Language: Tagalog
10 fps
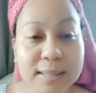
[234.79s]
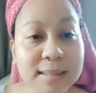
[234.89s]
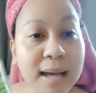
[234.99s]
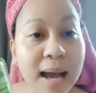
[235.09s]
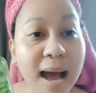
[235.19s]

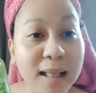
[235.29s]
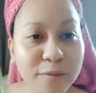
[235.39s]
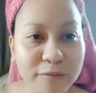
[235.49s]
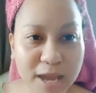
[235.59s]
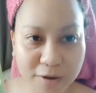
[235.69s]
sa aloe
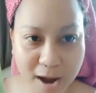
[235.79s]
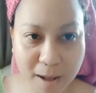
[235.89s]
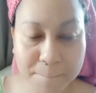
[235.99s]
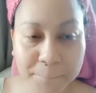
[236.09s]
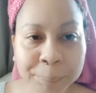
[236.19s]
vera.
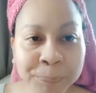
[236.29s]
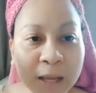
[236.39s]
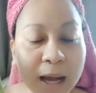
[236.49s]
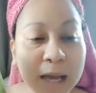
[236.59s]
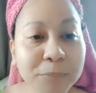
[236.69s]

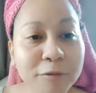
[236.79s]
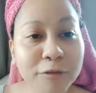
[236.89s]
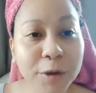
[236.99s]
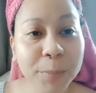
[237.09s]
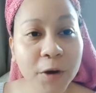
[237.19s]
I
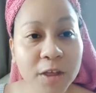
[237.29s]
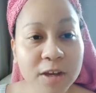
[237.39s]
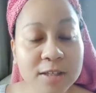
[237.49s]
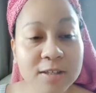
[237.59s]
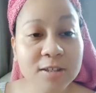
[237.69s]
prefer
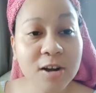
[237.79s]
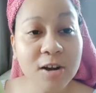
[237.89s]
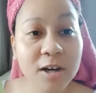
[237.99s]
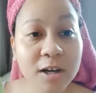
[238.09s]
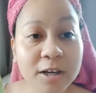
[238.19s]
products that
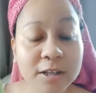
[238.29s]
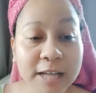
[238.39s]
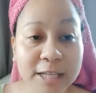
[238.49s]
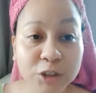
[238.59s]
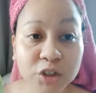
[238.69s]
are
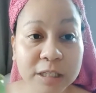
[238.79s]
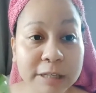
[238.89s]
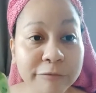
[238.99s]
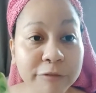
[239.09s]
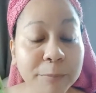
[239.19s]
naturally
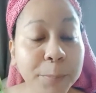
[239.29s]
from